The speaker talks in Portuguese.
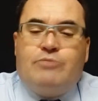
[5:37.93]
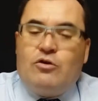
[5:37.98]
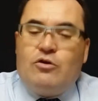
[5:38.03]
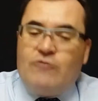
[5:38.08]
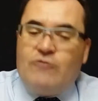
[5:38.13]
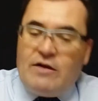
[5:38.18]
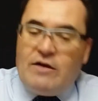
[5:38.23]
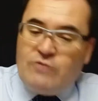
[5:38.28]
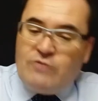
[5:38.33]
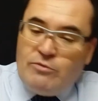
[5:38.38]

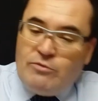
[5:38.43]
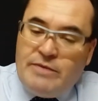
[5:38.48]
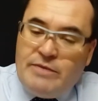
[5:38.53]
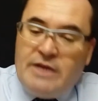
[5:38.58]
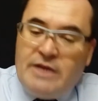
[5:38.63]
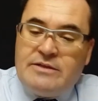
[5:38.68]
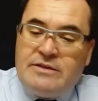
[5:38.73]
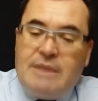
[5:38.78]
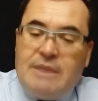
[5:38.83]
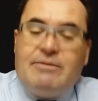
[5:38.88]

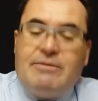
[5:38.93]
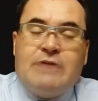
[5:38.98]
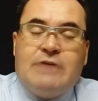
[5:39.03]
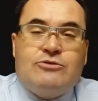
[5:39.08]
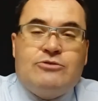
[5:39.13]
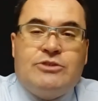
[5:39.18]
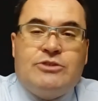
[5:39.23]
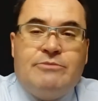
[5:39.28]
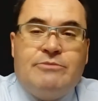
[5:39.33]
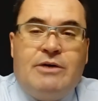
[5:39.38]
Provavelmente,
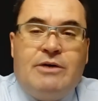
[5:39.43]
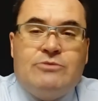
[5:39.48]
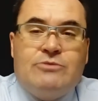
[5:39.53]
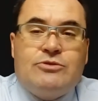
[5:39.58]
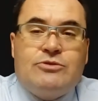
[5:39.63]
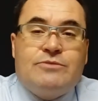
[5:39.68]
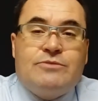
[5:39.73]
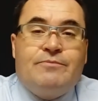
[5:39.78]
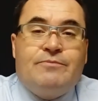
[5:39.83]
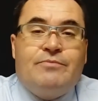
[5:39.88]
amados
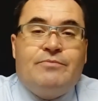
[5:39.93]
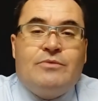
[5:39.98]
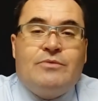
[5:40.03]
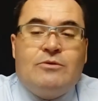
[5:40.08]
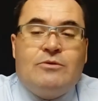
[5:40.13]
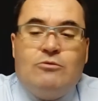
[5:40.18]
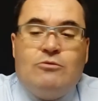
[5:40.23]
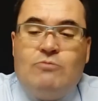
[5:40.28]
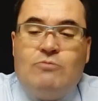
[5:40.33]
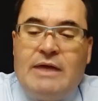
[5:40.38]
irmãos,
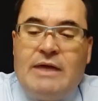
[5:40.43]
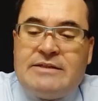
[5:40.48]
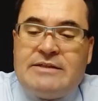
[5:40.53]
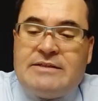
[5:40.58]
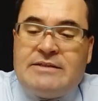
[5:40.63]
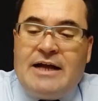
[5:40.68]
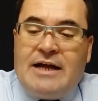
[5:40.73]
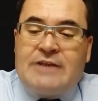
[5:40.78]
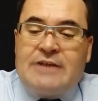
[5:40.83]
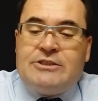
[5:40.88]
um
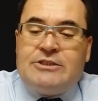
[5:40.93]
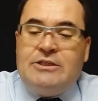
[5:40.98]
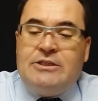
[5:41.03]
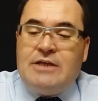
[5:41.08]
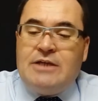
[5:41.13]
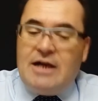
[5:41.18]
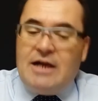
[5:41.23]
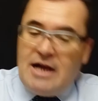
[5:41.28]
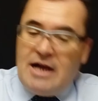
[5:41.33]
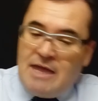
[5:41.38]

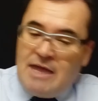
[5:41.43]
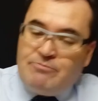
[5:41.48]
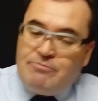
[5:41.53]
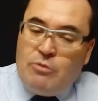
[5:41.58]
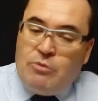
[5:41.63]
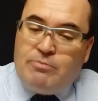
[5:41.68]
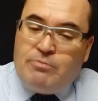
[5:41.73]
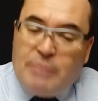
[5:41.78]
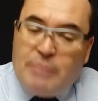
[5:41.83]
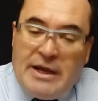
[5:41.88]
ataque
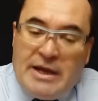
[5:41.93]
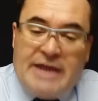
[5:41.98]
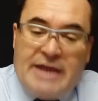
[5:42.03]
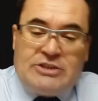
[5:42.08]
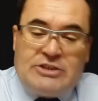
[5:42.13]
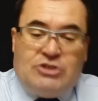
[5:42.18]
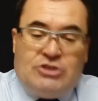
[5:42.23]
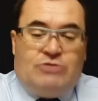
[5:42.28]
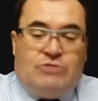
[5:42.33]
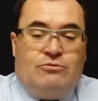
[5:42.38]

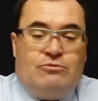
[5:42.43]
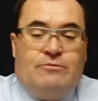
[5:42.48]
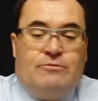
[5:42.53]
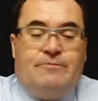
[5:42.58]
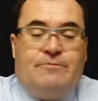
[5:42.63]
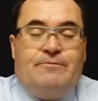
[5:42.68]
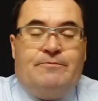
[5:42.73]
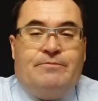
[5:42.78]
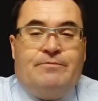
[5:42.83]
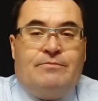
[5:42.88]
apoplético,